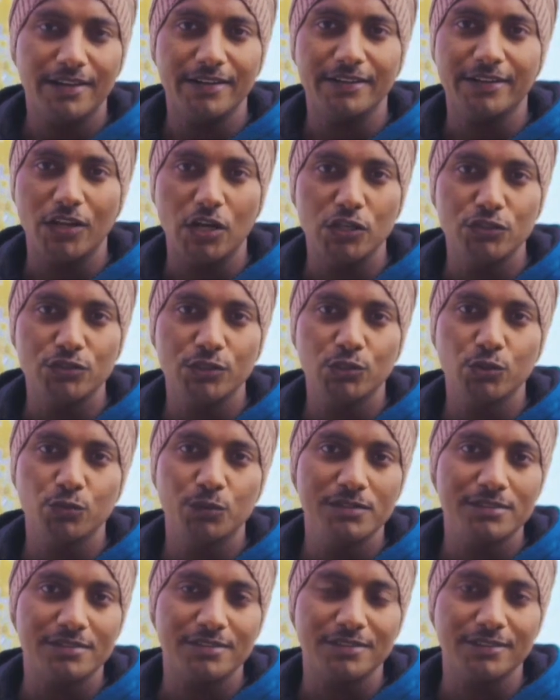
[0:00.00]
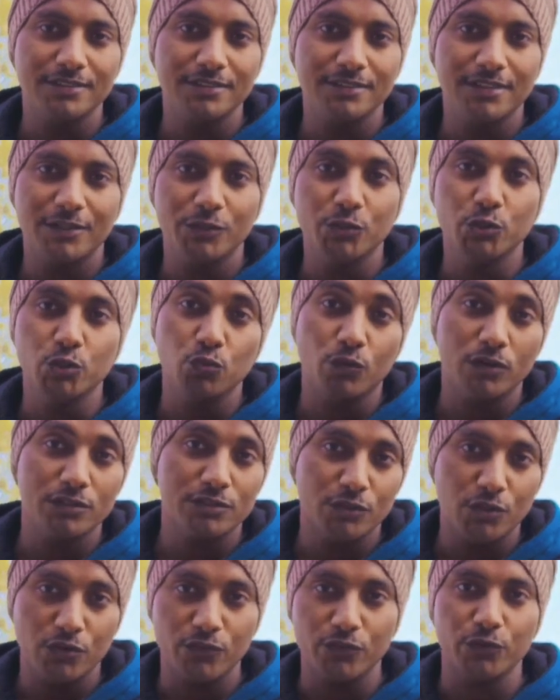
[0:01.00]
and gradually you will see the new
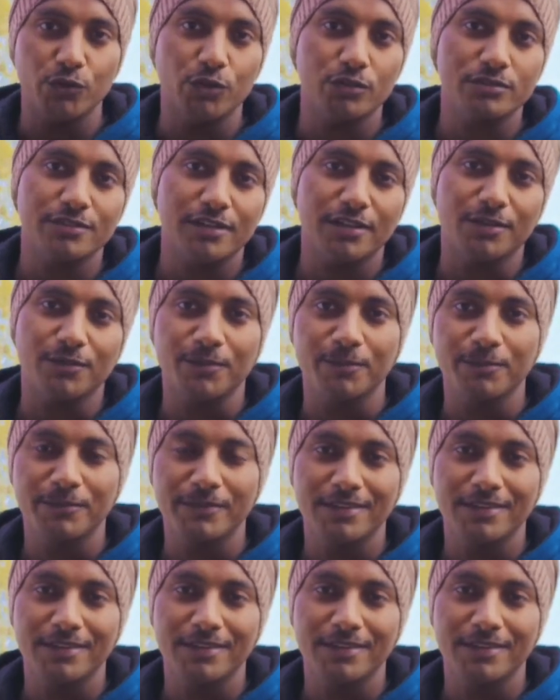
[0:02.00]
version of yourself